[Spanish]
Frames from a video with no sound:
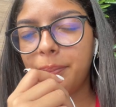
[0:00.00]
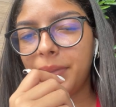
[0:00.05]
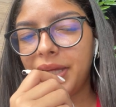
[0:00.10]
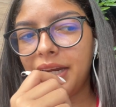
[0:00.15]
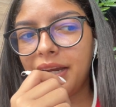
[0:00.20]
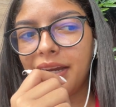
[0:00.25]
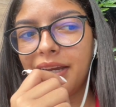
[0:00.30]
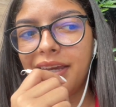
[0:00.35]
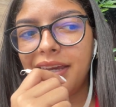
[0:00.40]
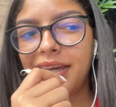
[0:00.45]

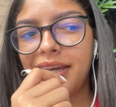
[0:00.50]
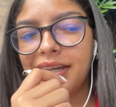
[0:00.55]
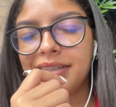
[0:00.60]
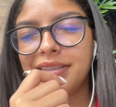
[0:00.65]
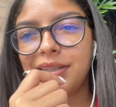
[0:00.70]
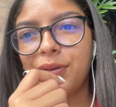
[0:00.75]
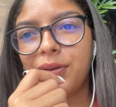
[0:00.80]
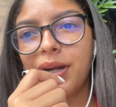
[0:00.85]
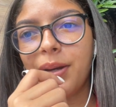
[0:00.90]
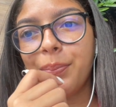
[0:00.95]
vine aquí a
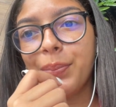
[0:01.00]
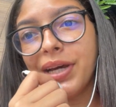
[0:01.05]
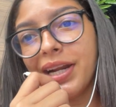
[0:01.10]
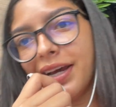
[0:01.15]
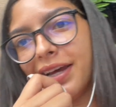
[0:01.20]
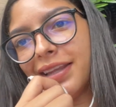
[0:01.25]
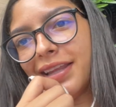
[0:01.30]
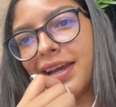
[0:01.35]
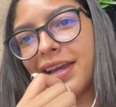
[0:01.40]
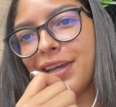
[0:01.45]
hacer una
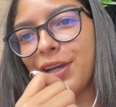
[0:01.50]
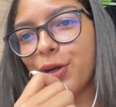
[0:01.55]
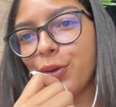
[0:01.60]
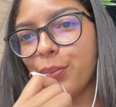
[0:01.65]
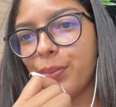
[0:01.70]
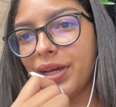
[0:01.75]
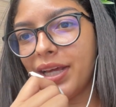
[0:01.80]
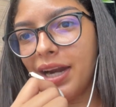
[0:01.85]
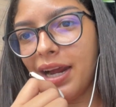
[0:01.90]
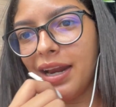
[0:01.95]
parada y
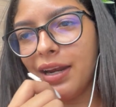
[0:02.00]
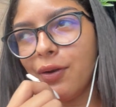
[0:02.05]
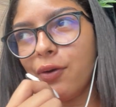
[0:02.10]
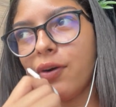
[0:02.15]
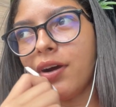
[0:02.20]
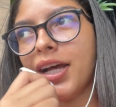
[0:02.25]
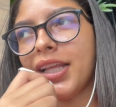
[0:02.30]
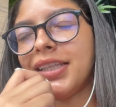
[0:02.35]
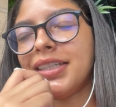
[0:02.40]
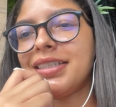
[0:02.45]
comer
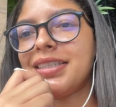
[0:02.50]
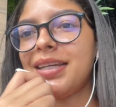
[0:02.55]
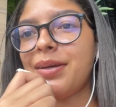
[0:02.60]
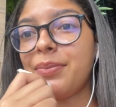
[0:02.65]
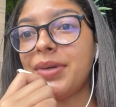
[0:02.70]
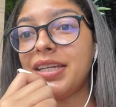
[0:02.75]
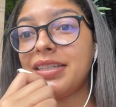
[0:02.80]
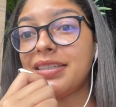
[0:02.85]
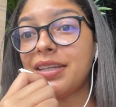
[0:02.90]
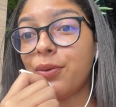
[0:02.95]
algo antes de
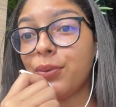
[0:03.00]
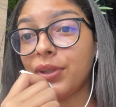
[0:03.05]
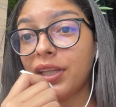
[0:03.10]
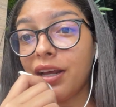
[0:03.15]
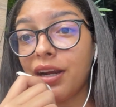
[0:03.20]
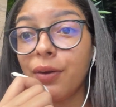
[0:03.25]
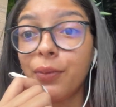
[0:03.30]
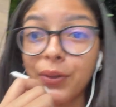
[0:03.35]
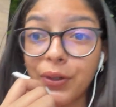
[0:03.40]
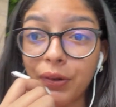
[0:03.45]
mi
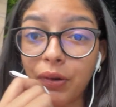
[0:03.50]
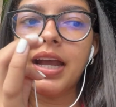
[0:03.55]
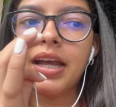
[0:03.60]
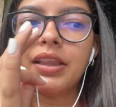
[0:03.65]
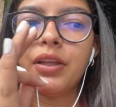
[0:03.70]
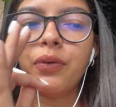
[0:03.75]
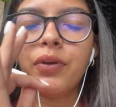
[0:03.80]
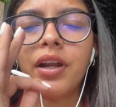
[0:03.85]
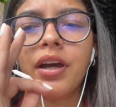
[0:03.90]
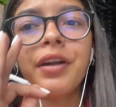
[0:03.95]
segunda reunión,
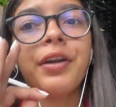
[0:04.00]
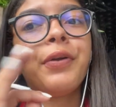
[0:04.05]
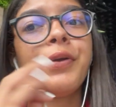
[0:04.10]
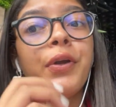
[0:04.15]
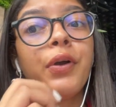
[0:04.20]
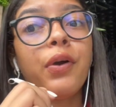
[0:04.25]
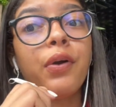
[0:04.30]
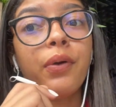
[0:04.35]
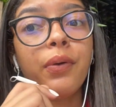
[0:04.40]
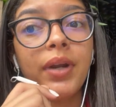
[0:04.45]
que tengo una
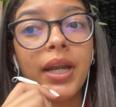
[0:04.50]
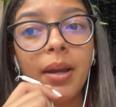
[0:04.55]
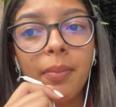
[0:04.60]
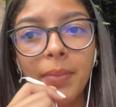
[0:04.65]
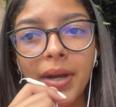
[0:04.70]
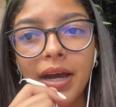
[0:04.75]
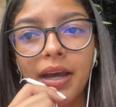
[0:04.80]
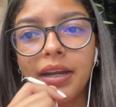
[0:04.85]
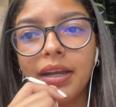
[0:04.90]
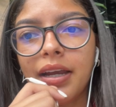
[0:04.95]
reunión con una
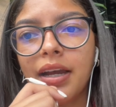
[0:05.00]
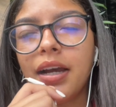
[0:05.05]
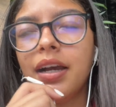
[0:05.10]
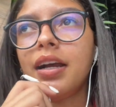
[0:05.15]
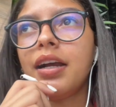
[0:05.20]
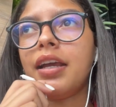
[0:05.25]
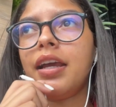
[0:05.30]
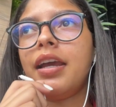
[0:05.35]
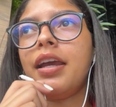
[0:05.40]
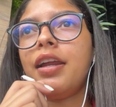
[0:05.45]

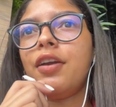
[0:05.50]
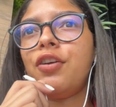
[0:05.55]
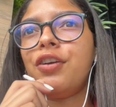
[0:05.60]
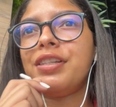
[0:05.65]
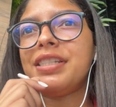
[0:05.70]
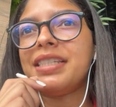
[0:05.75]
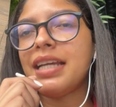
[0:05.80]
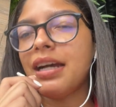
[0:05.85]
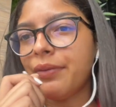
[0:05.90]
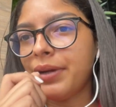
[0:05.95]
marca, eh, no
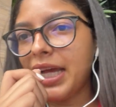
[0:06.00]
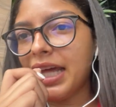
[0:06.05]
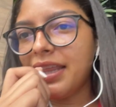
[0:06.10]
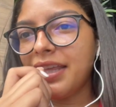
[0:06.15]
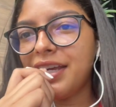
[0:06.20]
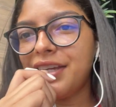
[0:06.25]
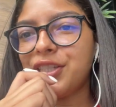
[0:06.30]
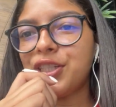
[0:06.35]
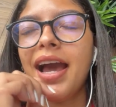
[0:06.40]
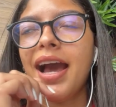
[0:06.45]
les había
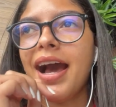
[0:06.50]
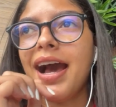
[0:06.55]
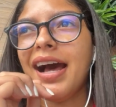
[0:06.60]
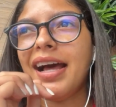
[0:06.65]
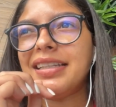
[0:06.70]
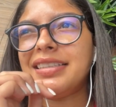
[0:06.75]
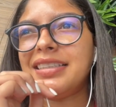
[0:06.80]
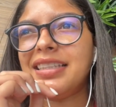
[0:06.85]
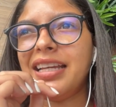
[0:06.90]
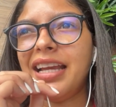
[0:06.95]
dicho,
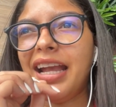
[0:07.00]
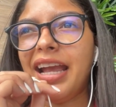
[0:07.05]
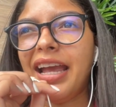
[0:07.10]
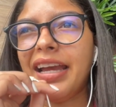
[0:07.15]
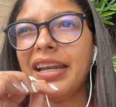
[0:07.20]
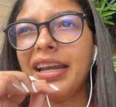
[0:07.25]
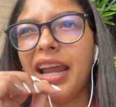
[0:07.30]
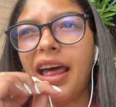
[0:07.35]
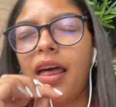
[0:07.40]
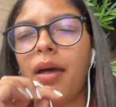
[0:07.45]
así
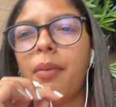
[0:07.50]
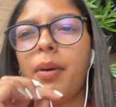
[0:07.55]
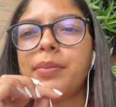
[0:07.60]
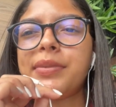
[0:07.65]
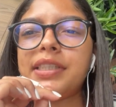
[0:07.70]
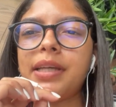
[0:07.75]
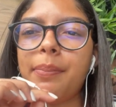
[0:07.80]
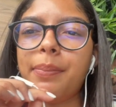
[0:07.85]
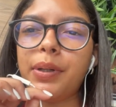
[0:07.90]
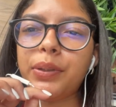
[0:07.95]
que nada,
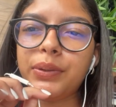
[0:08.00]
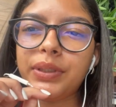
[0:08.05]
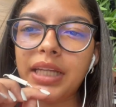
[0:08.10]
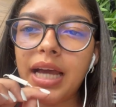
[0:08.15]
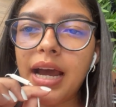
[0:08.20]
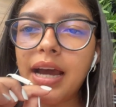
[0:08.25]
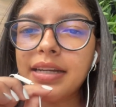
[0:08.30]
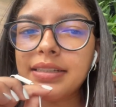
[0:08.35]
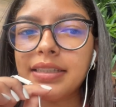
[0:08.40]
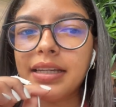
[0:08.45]
vamos a
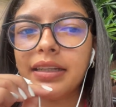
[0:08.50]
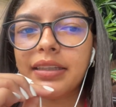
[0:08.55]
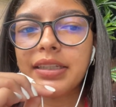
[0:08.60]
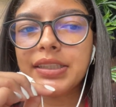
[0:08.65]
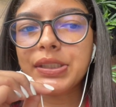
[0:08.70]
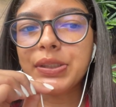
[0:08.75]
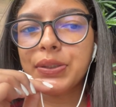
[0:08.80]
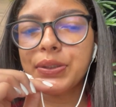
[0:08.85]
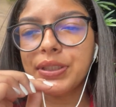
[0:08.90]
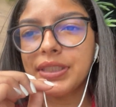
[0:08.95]
pautar
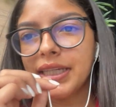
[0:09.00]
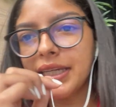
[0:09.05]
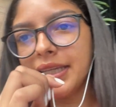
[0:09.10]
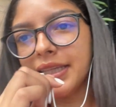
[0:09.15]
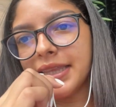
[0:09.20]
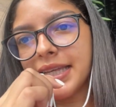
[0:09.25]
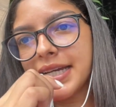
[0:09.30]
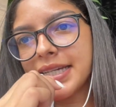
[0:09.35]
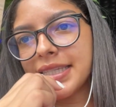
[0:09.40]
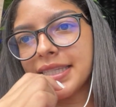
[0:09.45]
ciertas
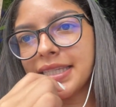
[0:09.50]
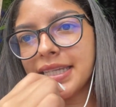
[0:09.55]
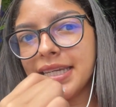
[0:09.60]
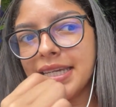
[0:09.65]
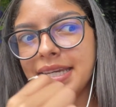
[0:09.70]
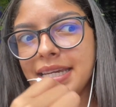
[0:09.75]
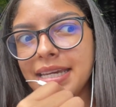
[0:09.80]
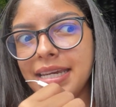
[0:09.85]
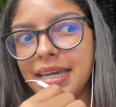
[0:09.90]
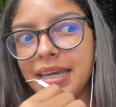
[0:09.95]
cositas
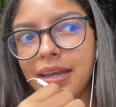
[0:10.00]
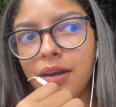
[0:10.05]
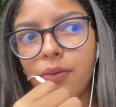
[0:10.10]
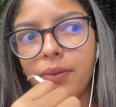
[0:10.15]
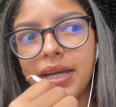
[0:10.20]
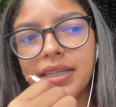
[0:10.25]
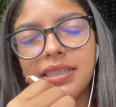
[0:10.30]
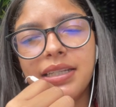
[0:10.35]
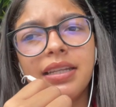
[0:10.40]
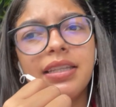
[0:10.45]
y lo
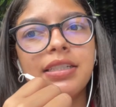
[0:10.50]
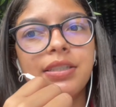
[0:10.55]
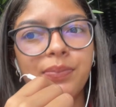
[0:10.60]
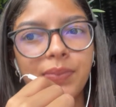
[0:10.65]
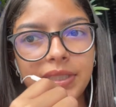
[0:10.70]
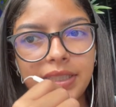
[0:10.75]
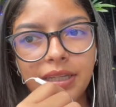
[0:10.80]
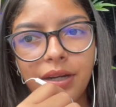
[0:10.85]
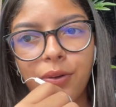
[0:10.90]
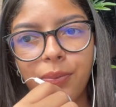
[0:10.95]
voy a hacer
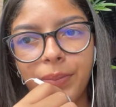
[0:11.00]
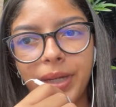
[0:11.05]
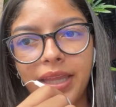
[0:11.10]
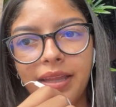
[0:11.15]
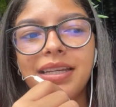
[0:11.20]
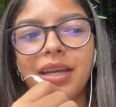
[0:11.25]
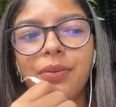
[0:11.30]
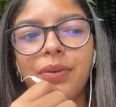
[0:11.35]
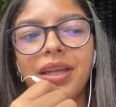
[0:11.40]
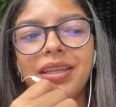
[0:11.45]
después de
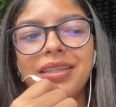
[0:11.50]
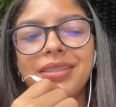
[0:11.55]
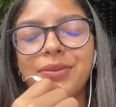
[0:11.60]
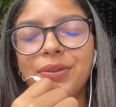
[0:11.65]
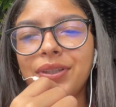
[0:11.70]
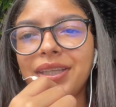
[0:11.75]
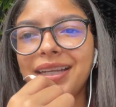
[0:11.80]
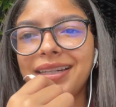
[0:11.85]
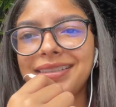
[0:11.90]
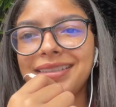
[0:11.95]
comida, que voy a
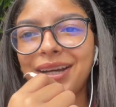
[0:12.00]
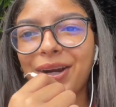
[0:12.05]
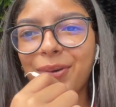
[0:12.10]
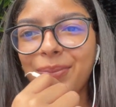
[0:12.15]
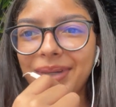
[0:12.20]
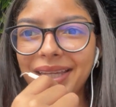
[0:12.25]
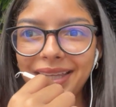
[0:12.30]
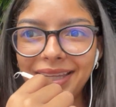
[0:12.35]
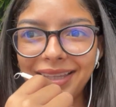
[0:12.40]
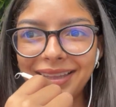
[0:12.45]
disfrutar esta
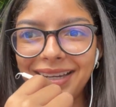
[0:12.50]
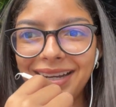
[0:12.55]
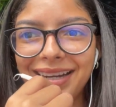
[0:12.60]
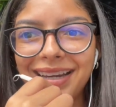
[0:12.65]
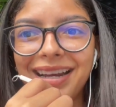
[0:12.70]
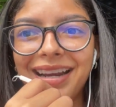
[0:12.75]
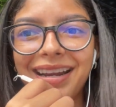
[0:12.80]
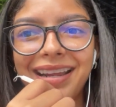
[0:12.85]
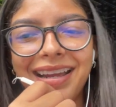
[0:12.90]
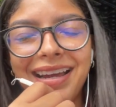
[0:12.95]
comidita
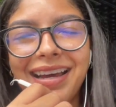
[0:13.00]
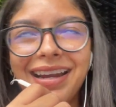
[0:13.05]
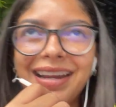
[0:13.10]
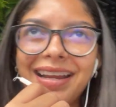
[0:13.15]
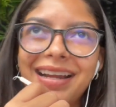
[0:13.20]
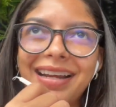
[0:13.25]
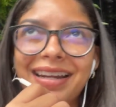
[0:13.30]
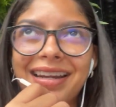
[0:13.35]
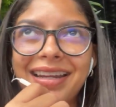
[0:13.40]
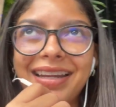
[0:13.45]
rica,
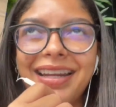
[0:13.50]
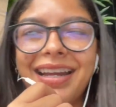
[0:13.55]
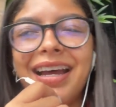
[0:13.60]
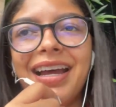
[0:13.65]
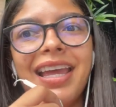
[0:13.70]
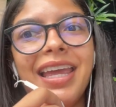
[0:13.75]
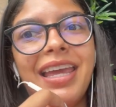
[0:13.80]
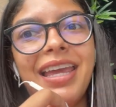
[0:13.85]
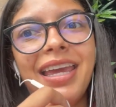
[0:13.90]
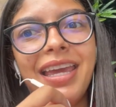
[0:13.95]
rica,
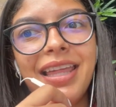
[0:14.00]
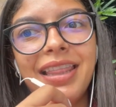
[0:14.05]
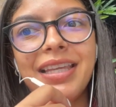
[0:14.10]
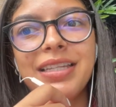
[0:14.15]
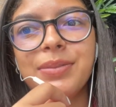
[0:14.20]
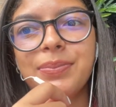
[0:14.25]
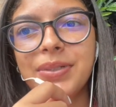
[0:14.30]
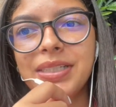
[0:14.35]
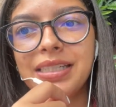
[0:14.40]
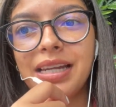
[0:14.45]
rica y
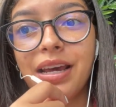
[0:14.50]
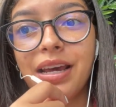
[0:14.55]
después la